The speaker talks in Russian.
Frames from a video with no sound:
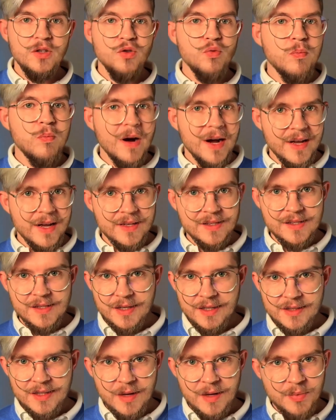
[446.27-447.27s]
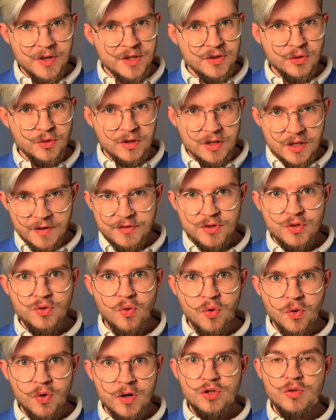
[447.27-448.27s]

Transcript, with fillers: И любая страна пойдет на все,